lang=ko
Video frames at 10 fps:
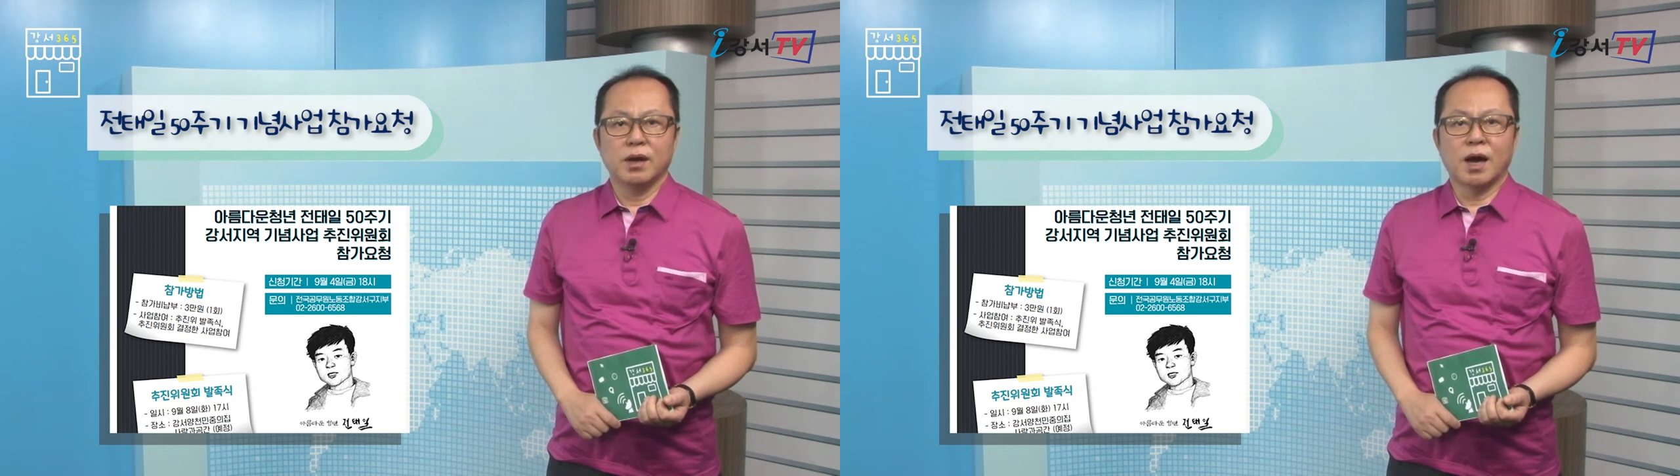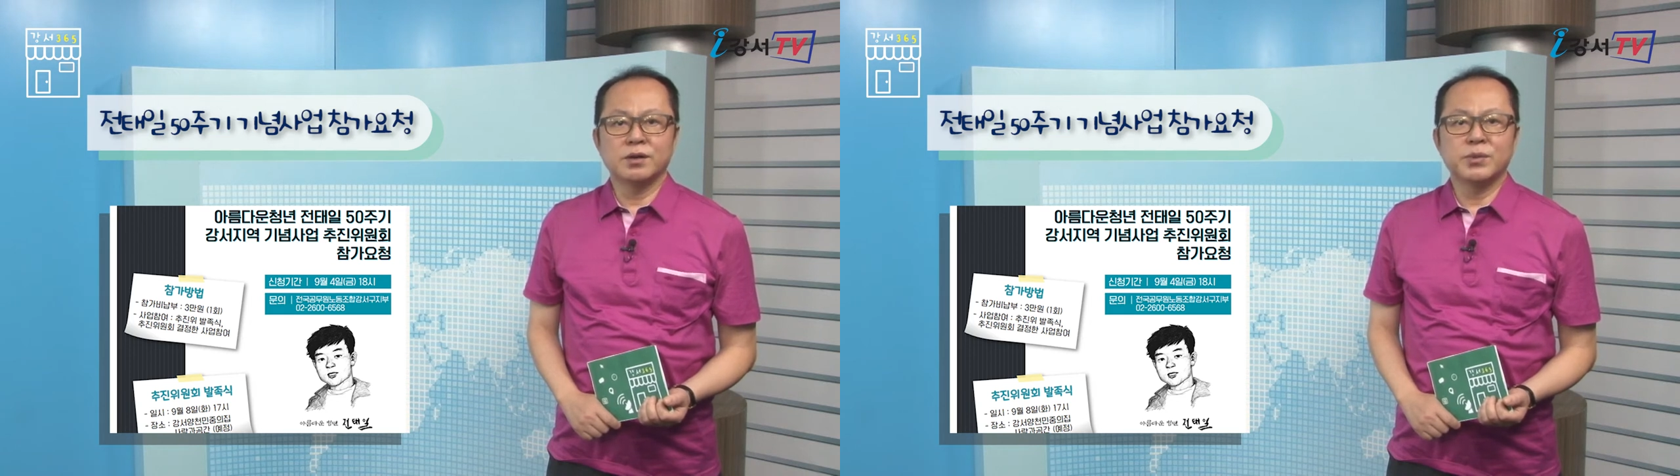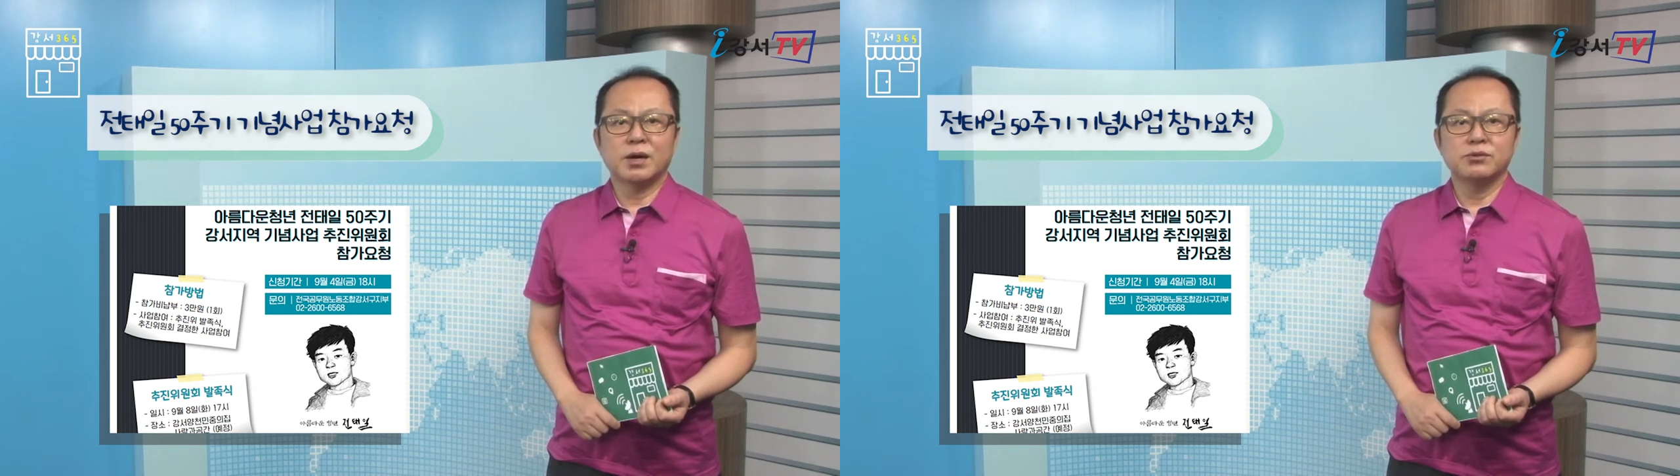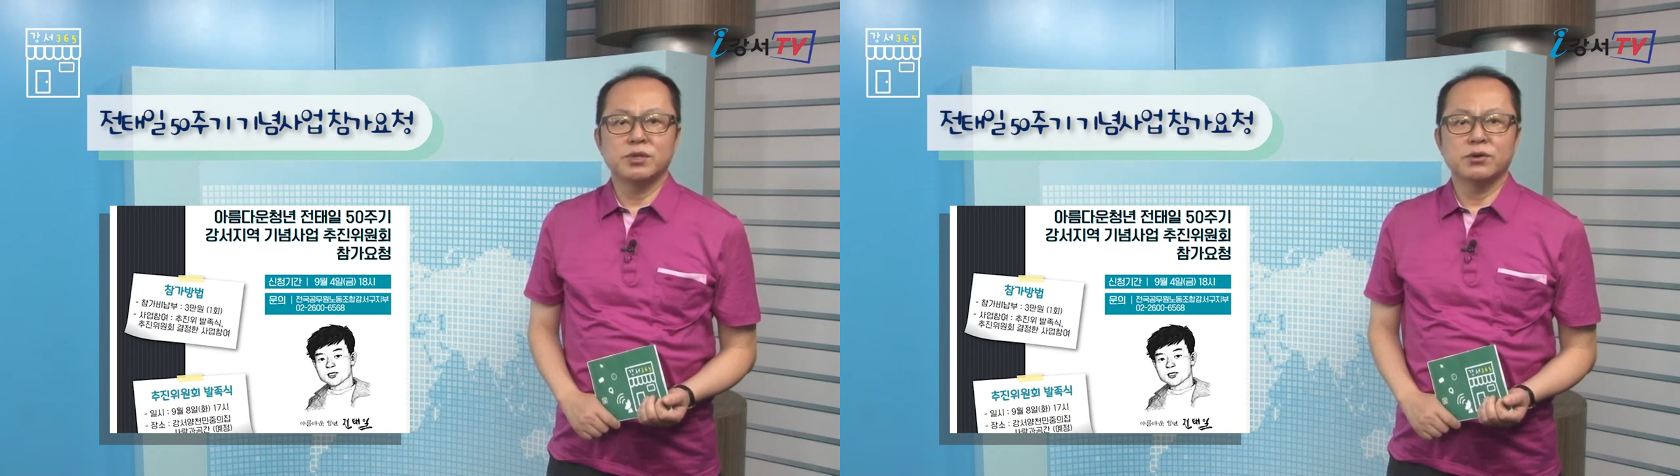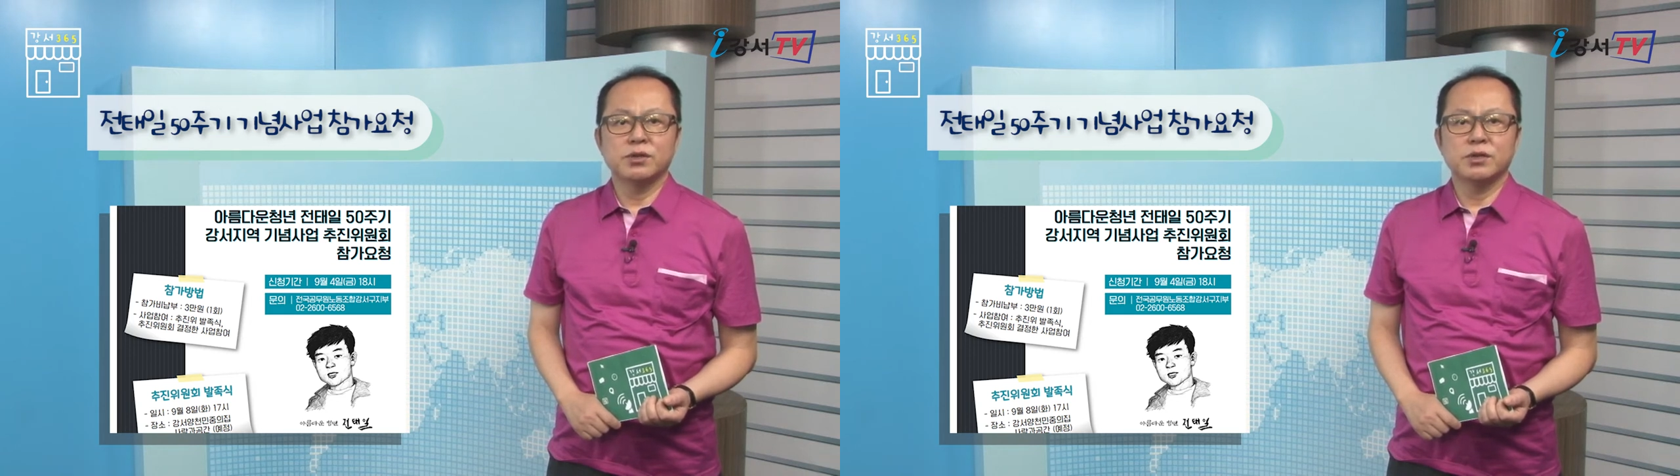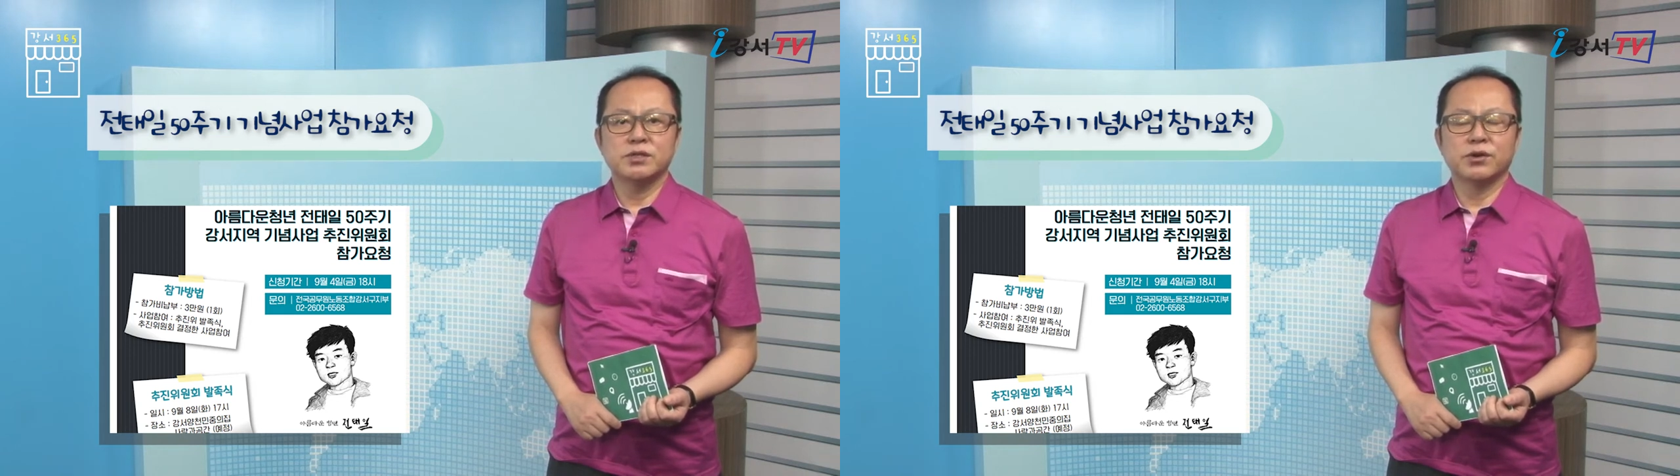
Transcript: 아름다운 청년